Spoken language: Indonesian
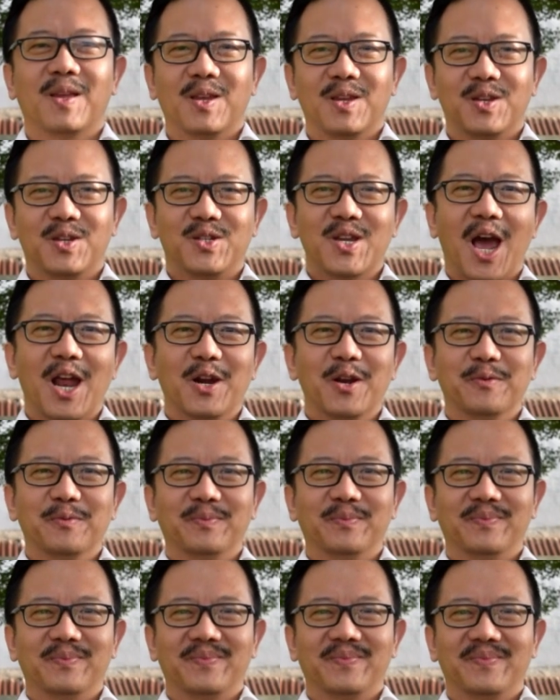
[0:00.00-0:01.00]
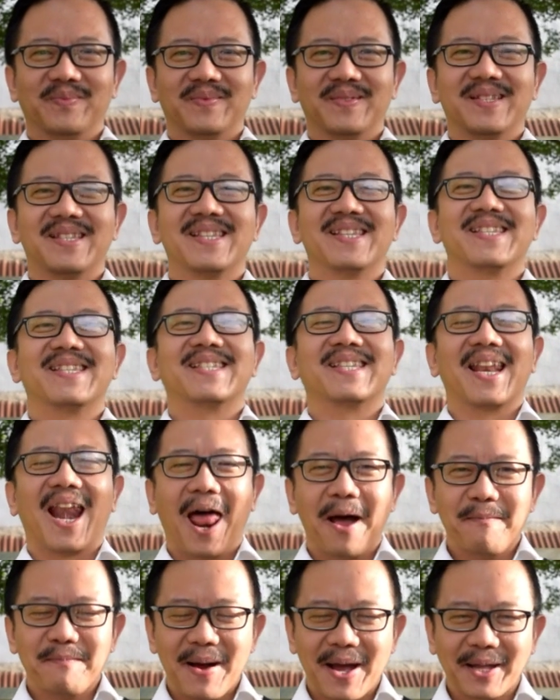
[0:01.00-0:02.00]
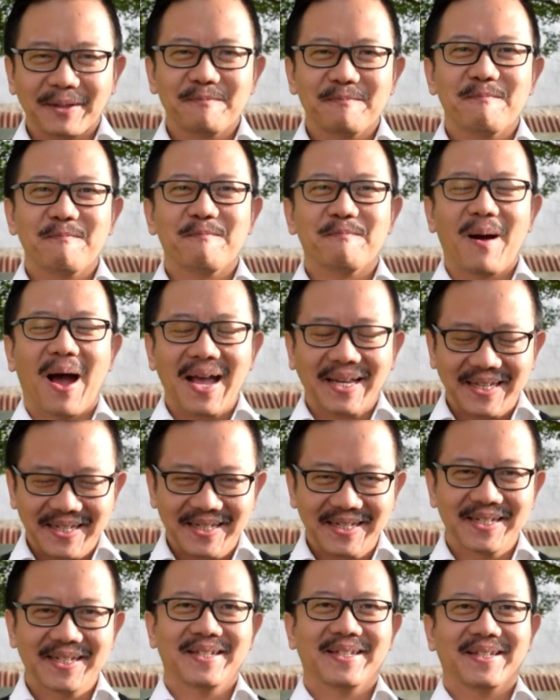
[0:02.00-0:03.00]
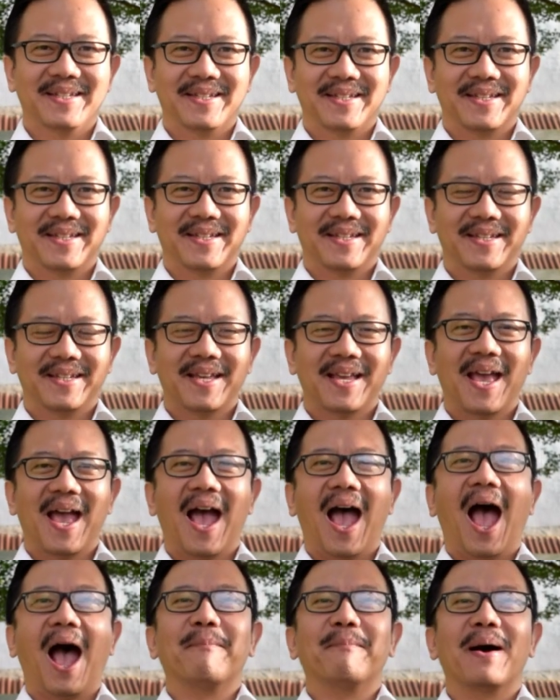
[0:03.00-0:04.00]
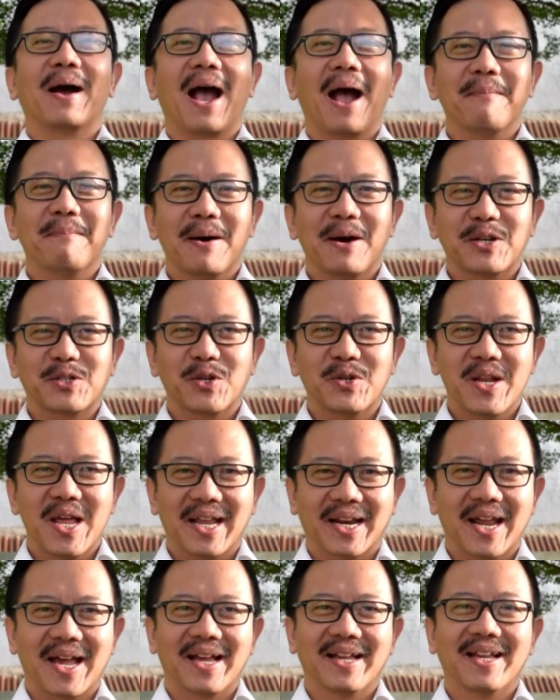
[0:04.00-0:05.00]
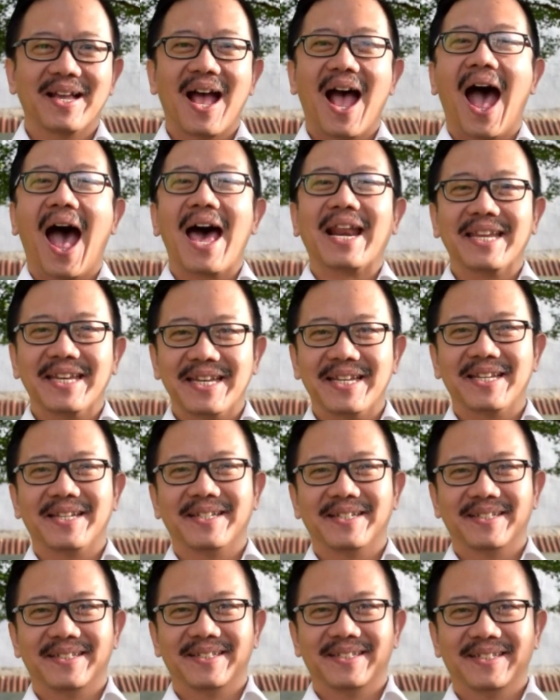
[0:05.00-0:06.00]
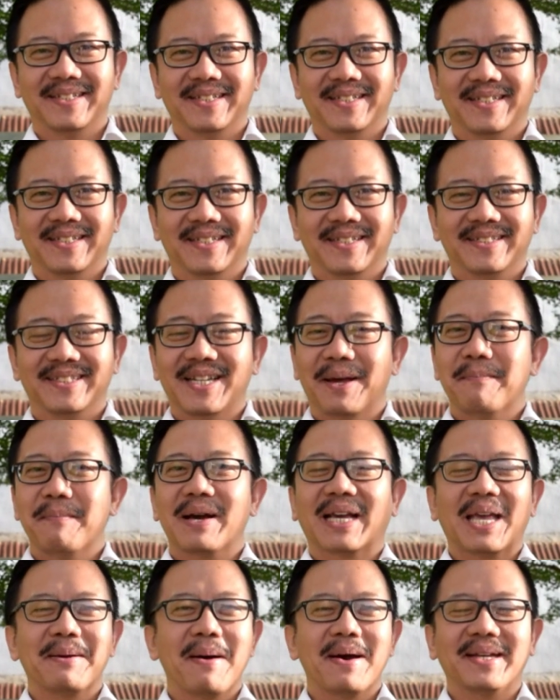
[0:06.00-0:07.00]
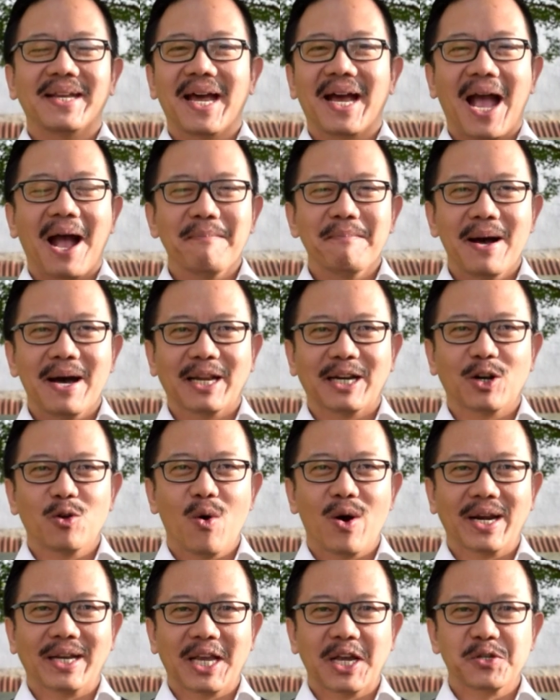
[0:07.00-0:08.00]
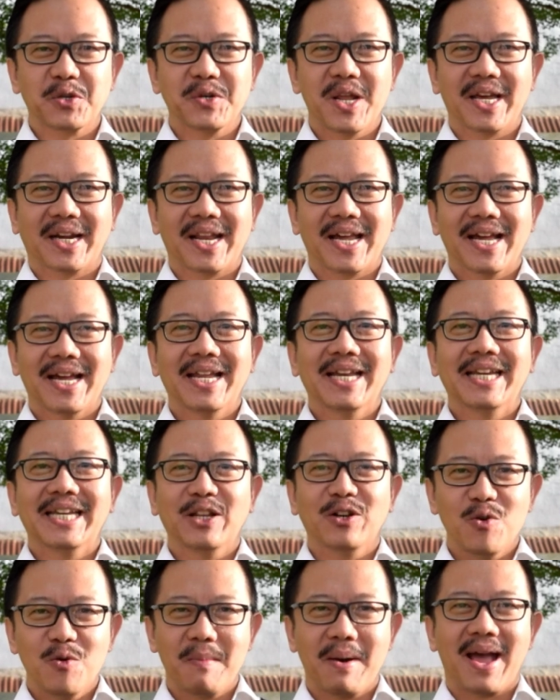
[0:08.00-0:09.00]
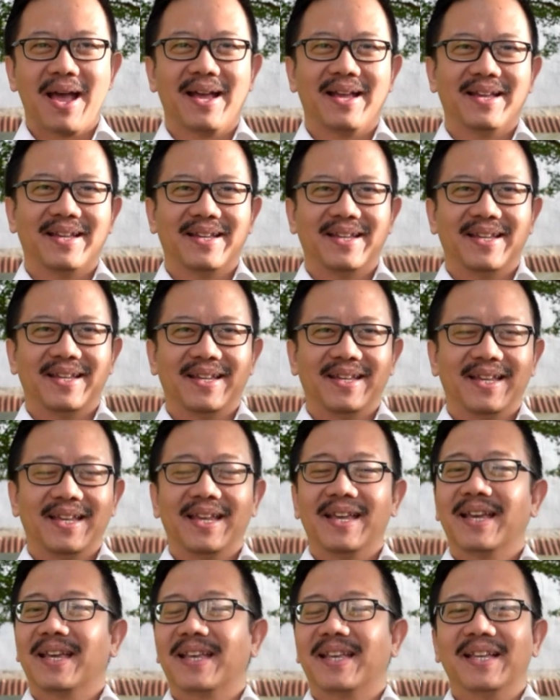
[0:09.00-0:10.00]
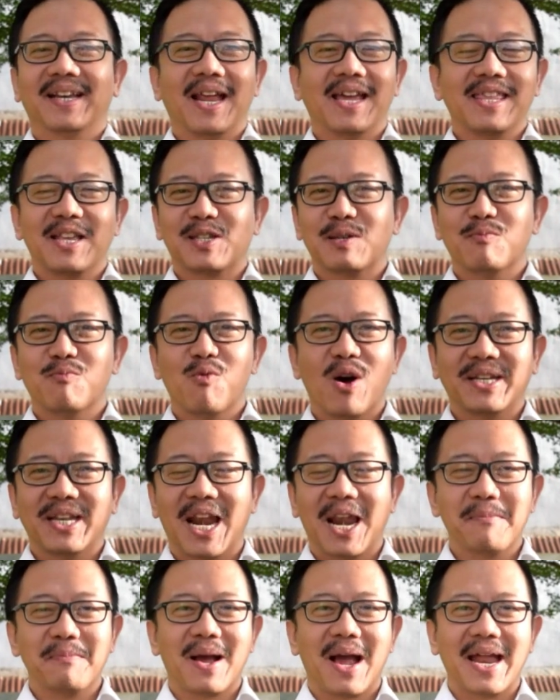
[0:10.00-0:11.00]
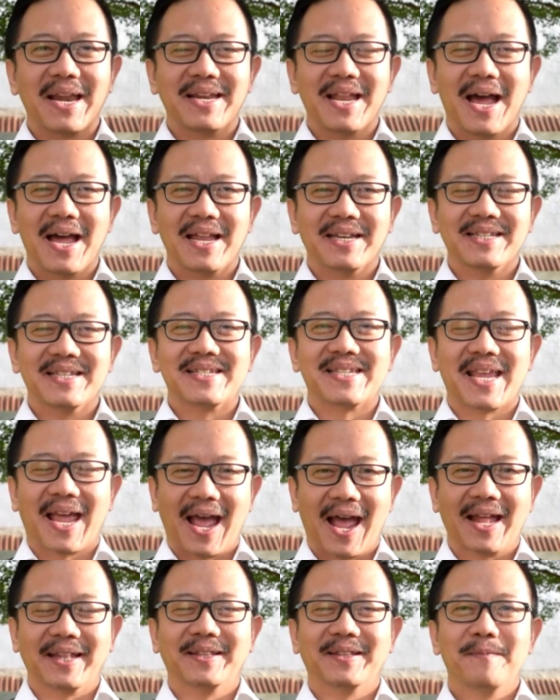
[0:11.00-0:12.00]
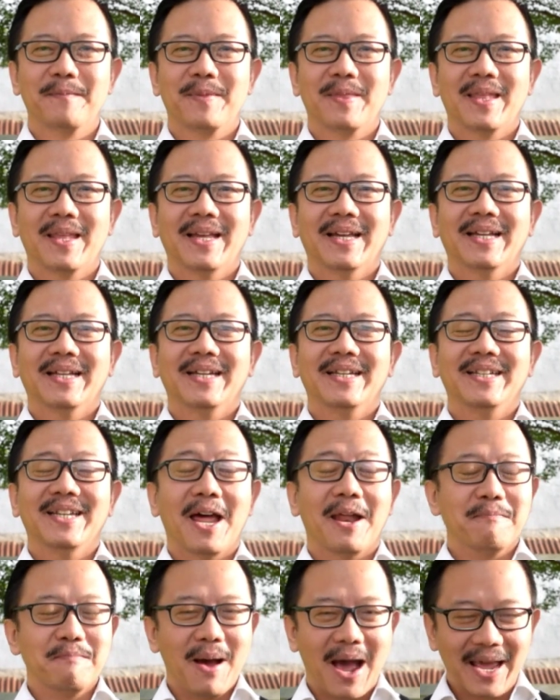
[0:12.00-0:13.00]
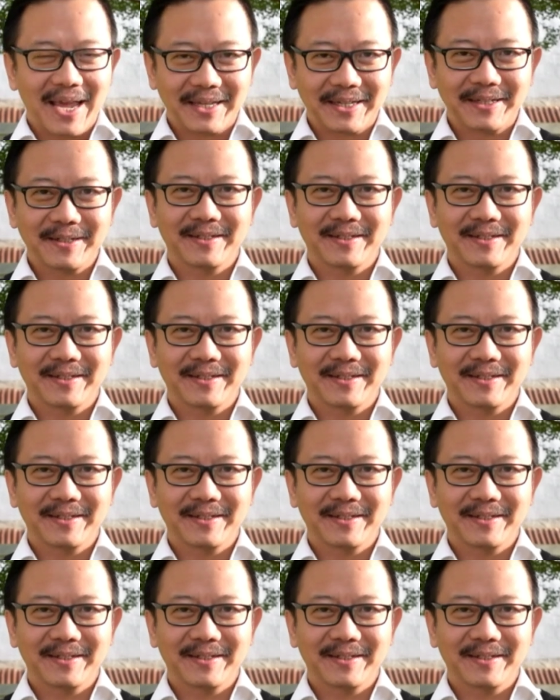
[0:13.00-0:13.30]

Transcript: Shalom, selamat pagi. Apa kabar saudara hari ini? Dan bagaimana kabar keluarga saudara di rumah? Kiranya semua dalam keadaan sehat dan baik.